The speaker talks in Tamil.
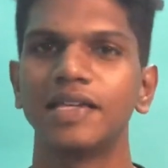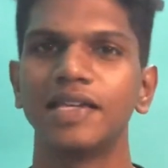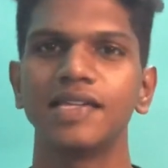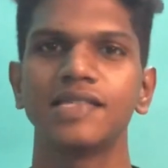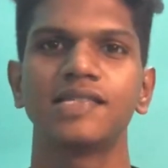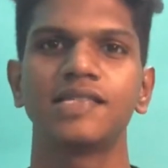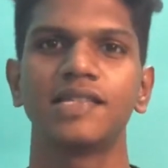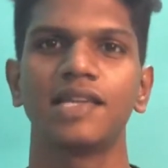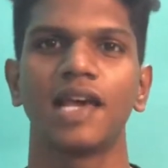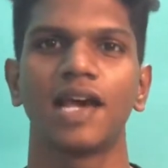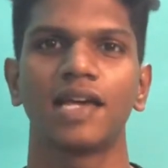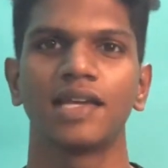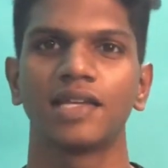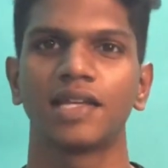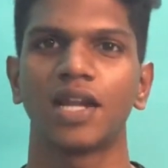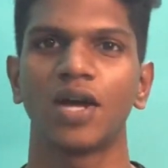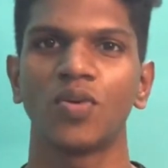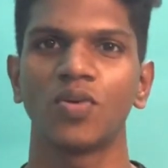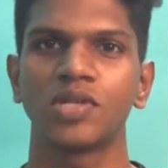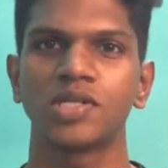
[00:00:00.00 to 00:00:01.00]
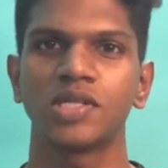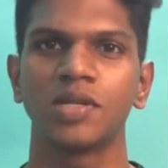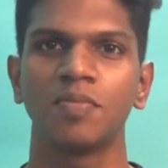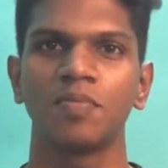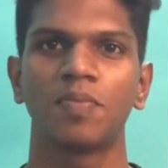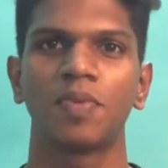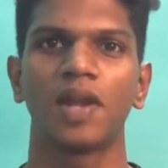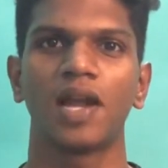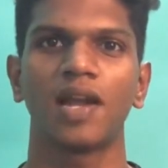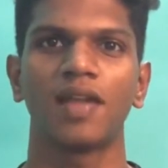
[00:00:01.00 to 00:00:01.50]
ஈஸியாக எதனா ஒரு
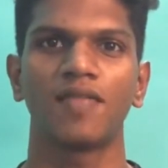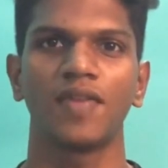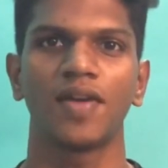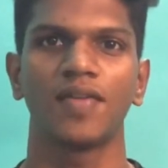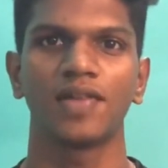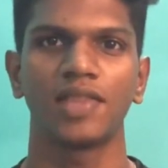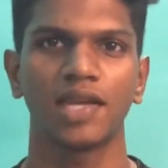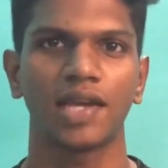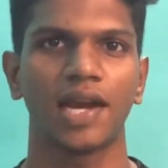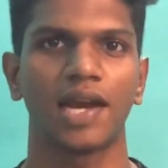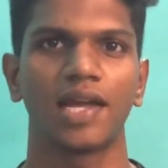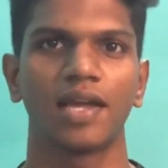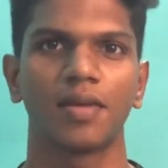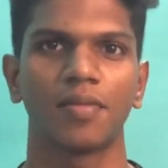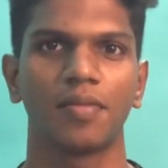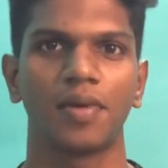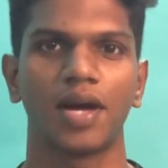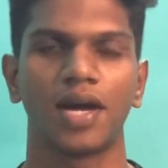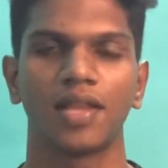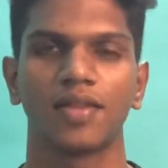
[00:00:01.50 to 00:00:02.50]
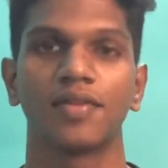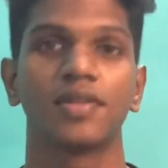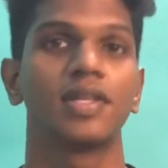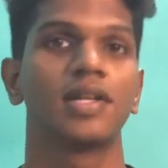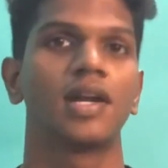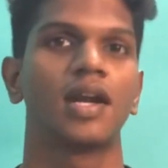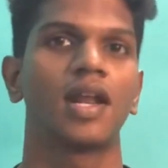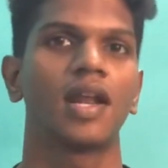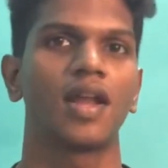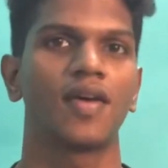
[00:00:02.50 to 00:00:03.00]
சிம்பிளான வே வந்து கிடைக்குமா அது வந்து
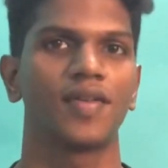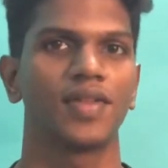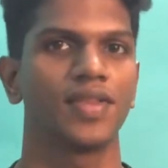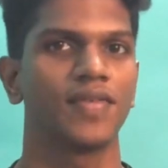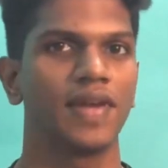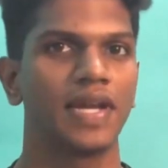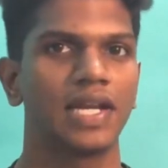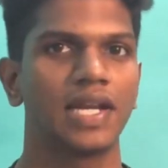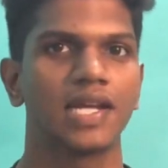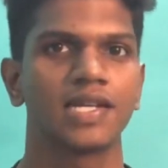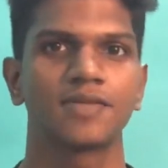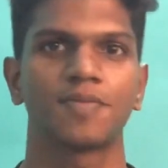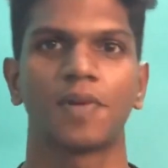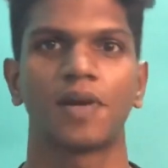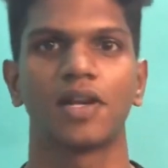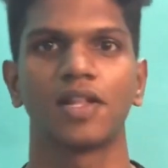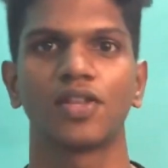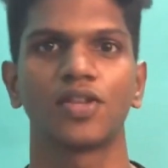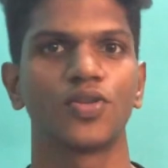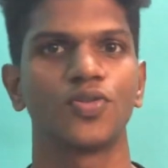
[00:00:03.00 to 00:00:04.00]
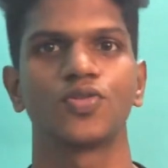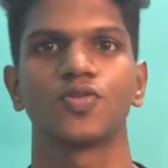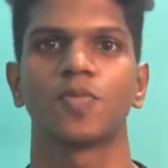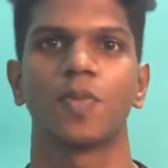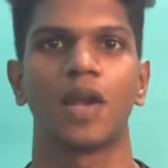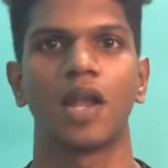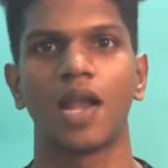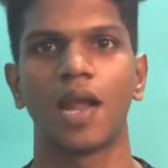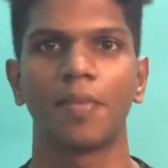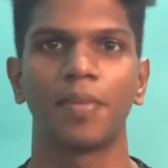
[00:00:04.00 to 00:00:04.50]
என்னென்னா நான் வந்து வெயிட் லாஸ் பண்ணுறதுக்கு யூஸ்
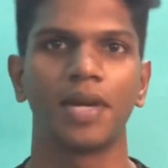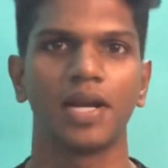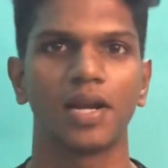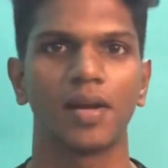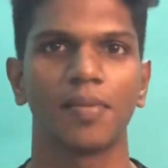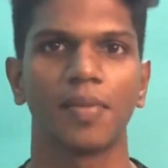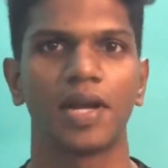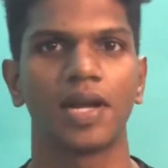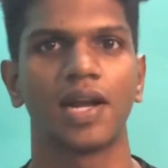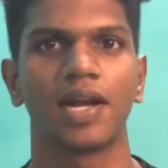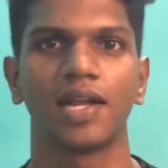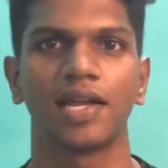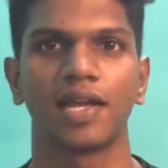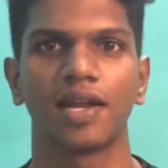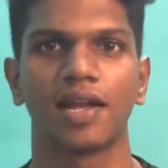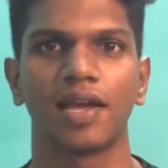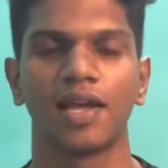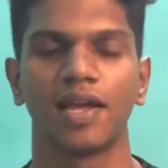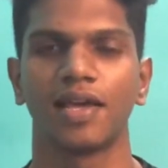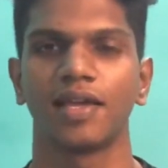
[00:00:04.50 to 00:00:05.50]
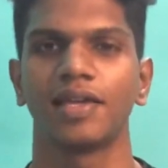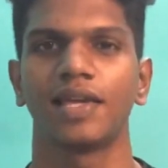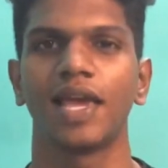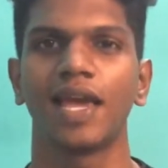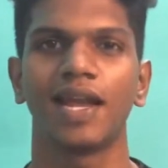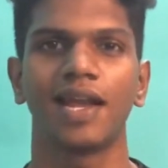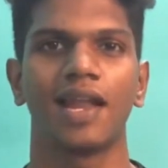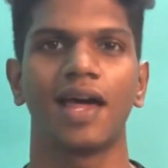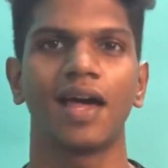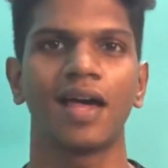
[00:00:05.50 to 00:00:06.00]
பண்ணலாம் அப்படின்ற மாதிரி நினைக்கிறேன்
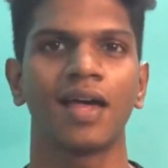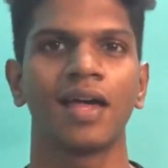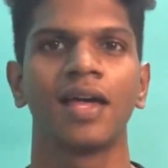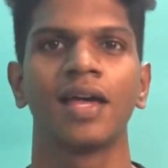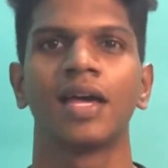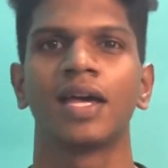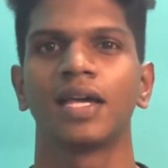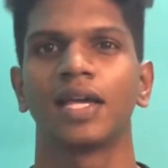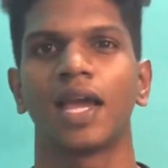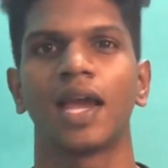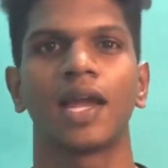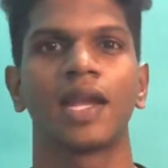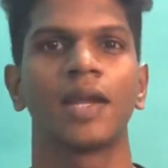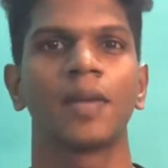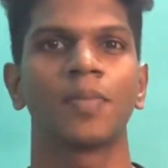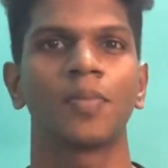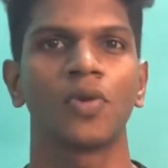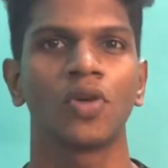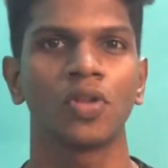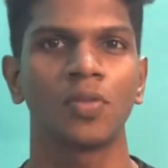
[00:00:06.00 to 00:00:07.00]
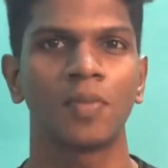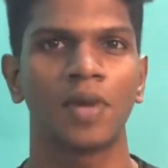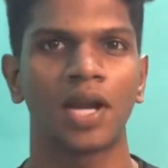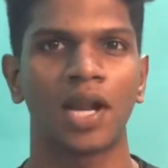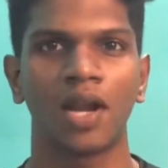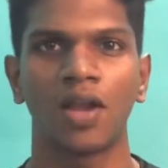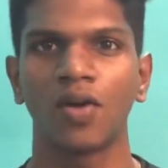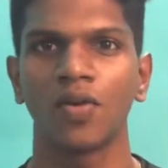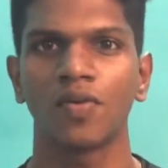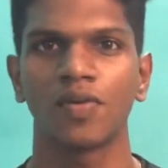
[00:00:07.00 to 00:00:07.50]
ஏன்னா என்கிட்ட போதுமான
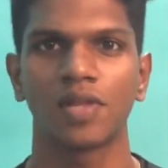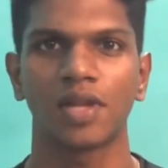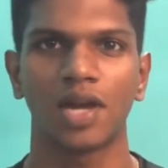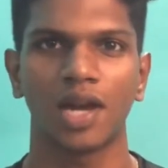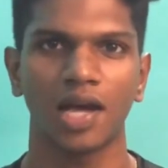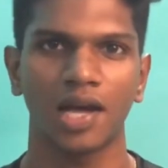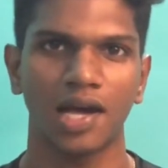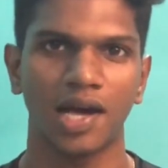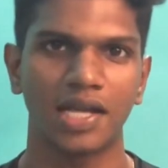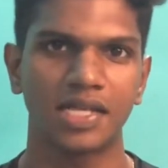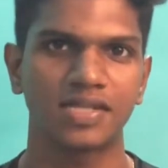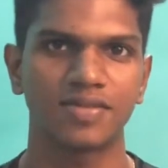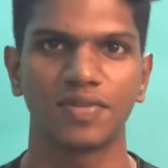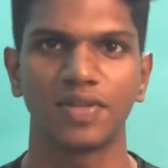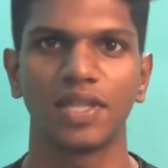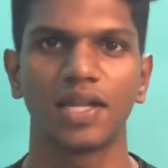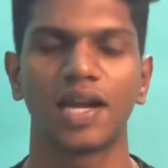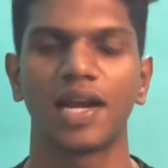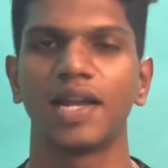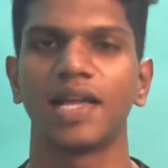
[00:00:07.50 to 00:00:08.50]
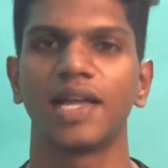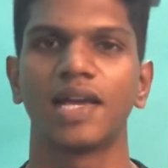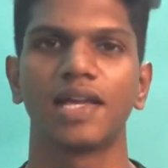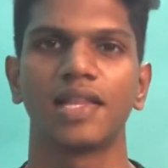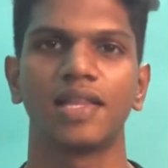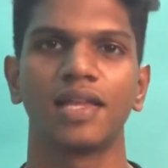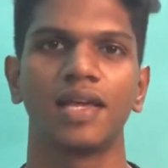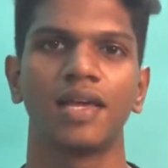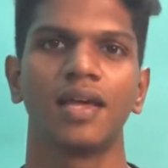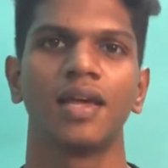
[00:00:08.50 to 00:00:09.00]
அளவு வந்து காசு வந்து
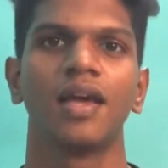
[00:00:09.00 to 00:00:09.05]
கிடையாது